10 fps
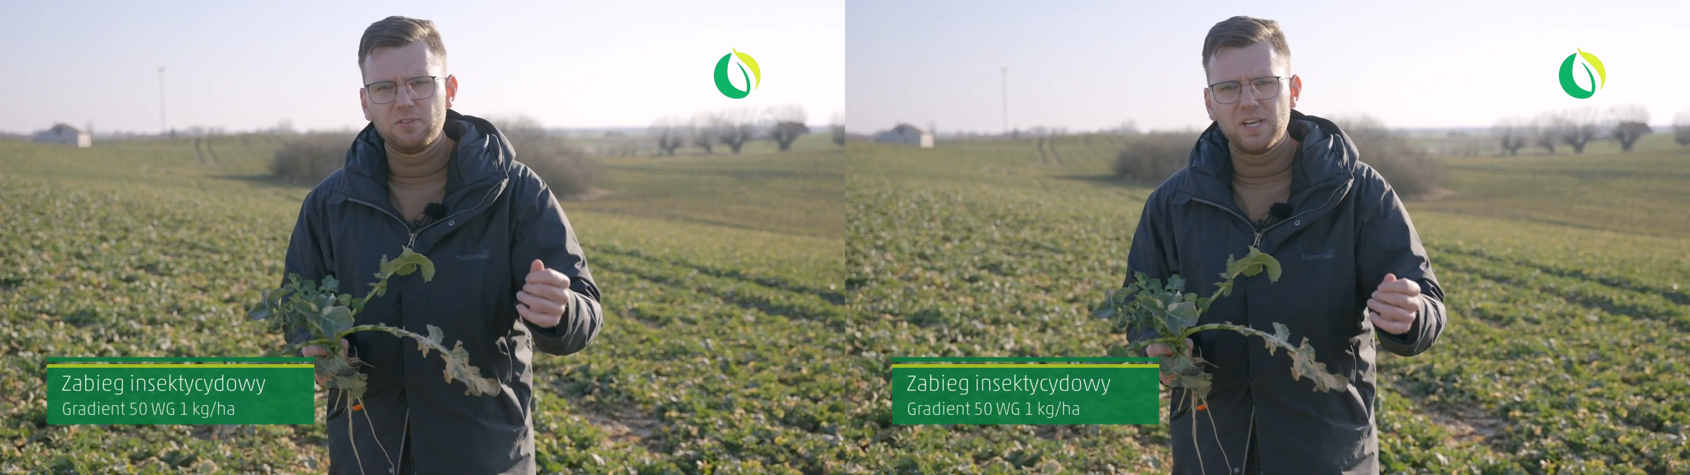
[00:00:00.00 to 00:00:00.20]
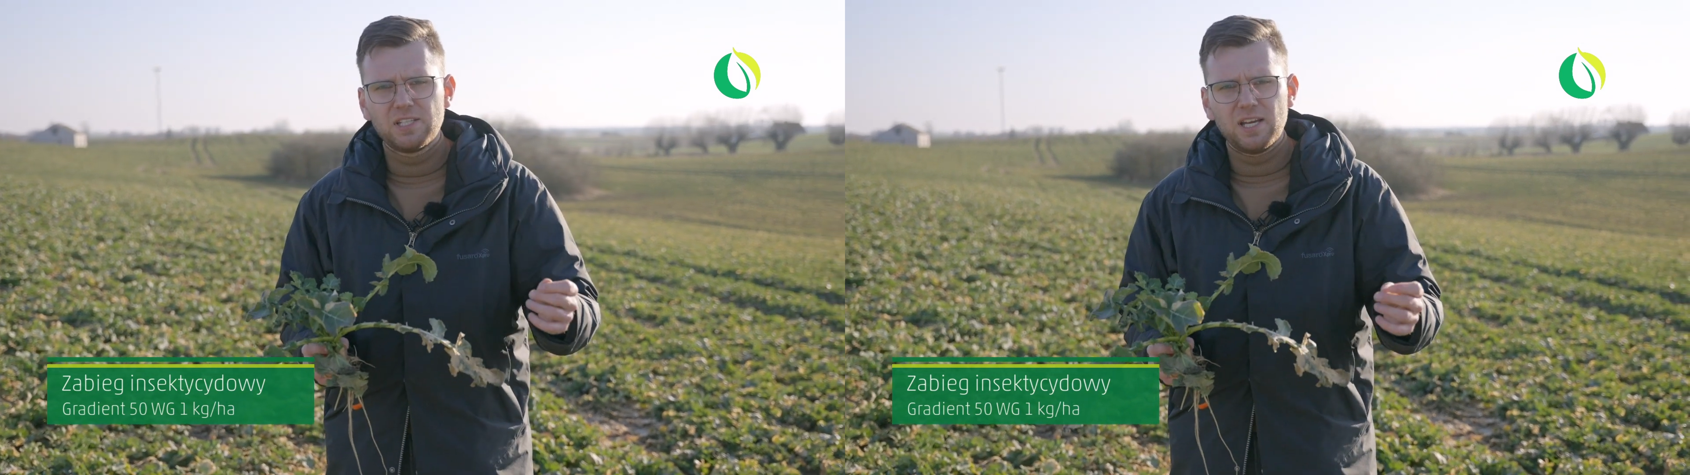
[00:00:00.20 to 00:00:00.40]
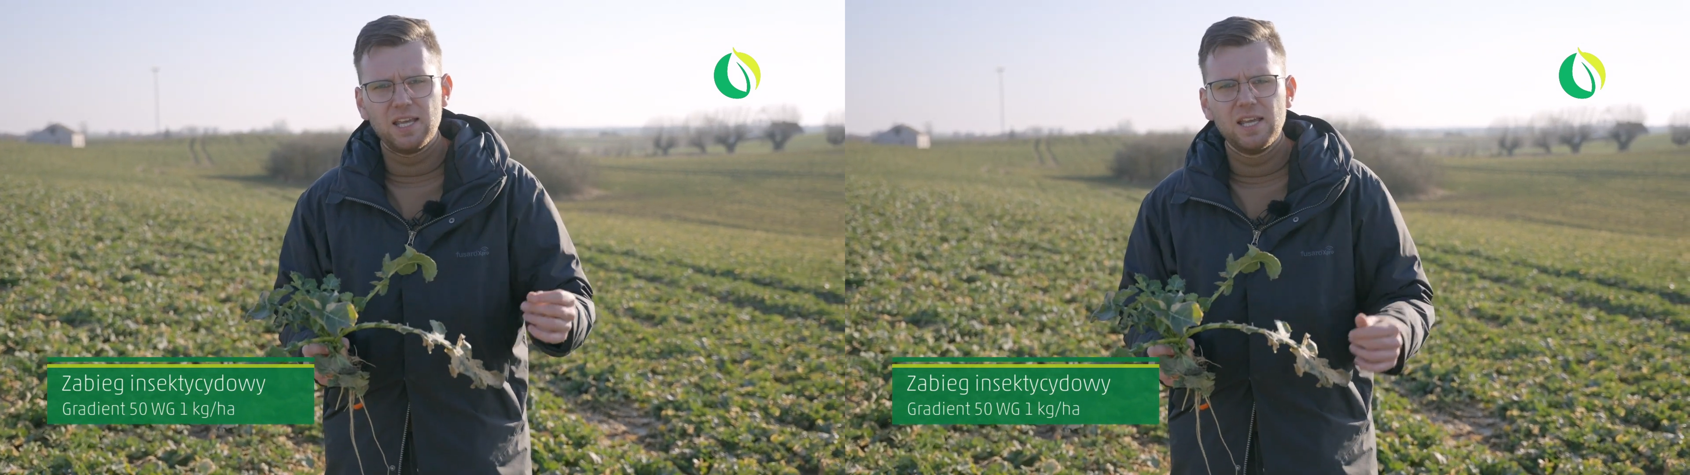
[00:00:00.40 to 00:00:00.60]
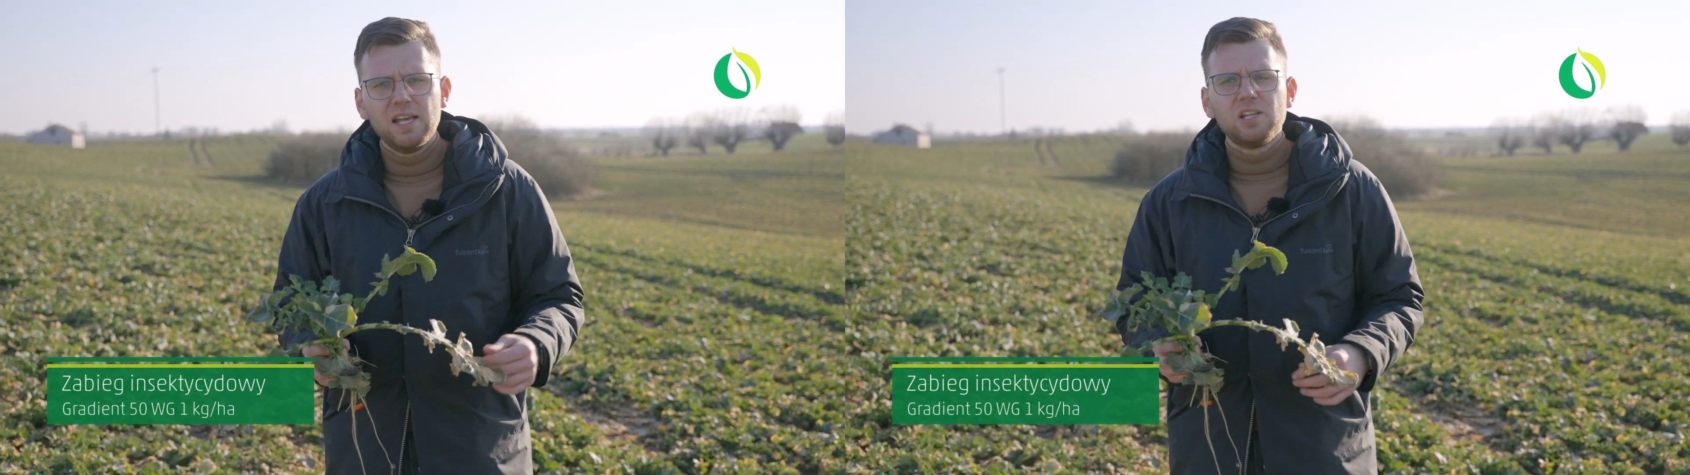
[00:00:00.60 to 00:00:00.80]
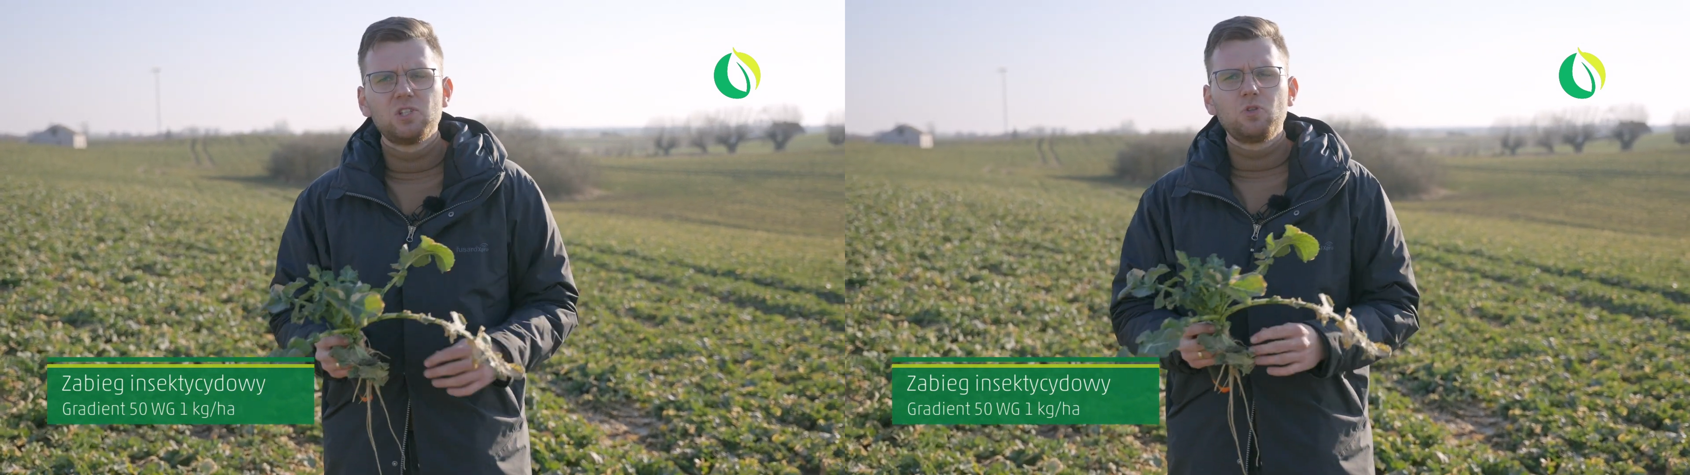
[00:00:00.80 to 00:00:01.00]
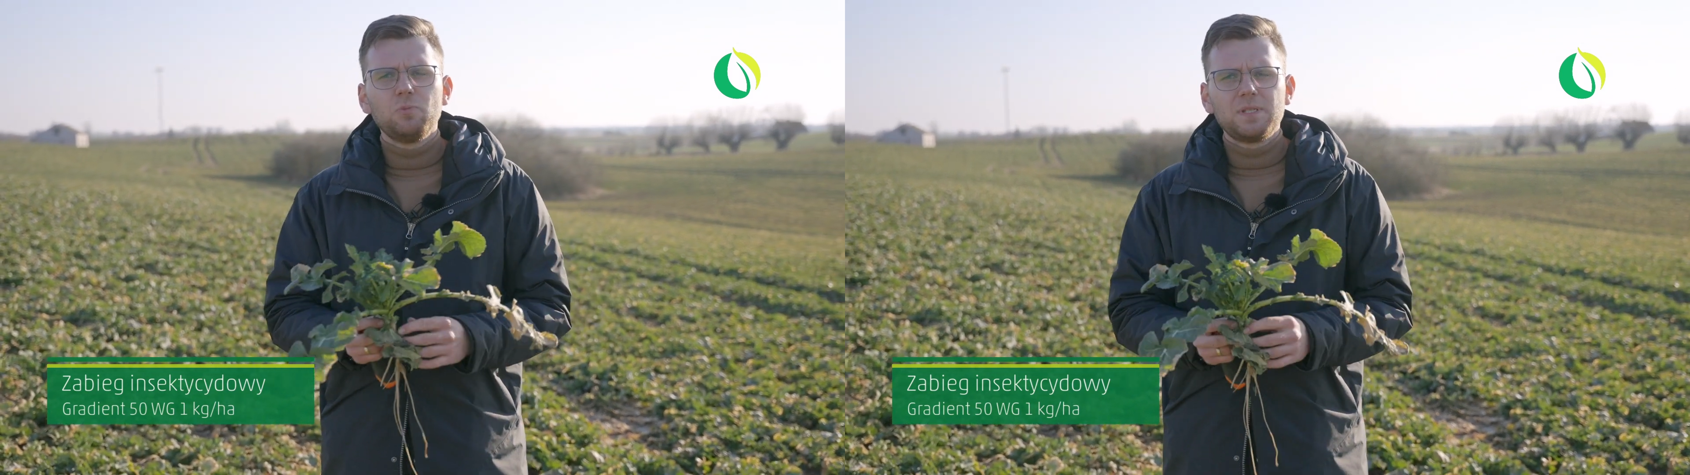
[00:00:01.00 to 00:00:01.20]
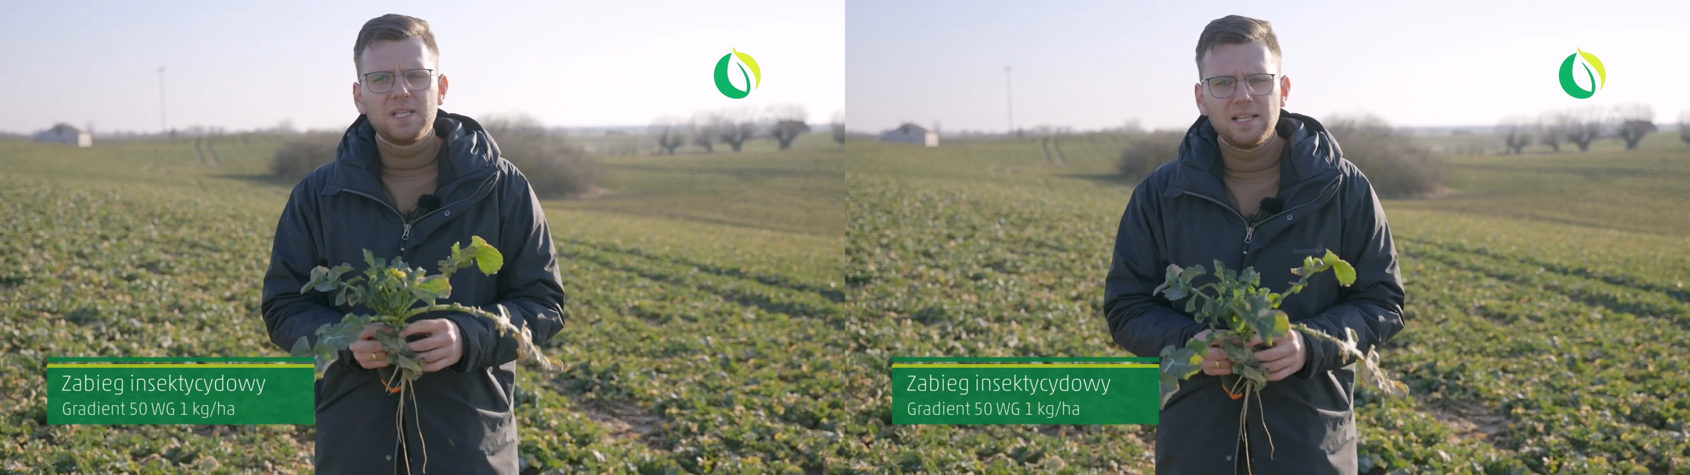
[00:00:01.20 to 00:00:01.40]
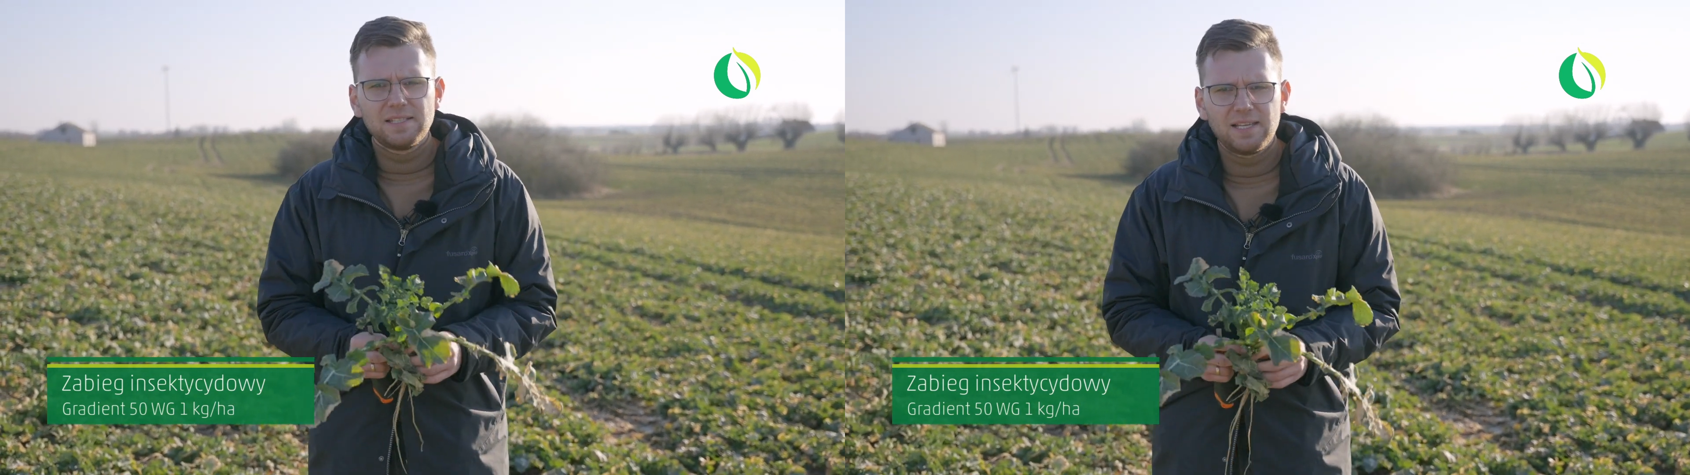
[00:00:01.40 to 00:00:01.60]
wiecie,
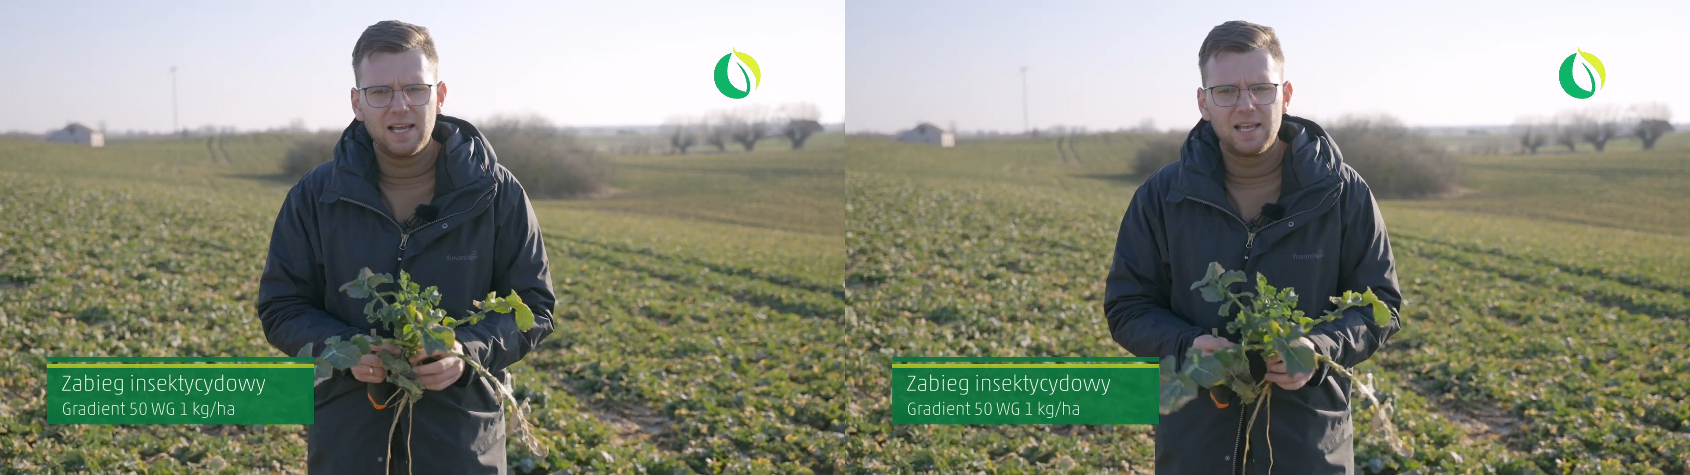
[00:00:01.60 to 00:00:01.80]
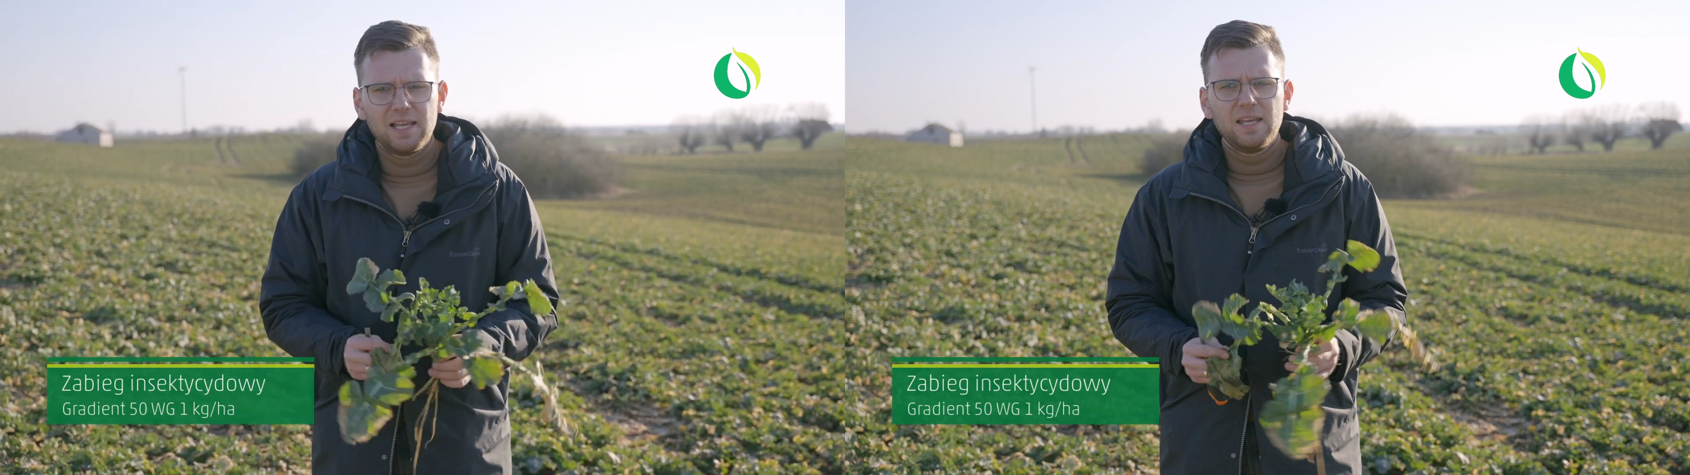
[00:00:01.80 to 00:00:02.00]
substancja,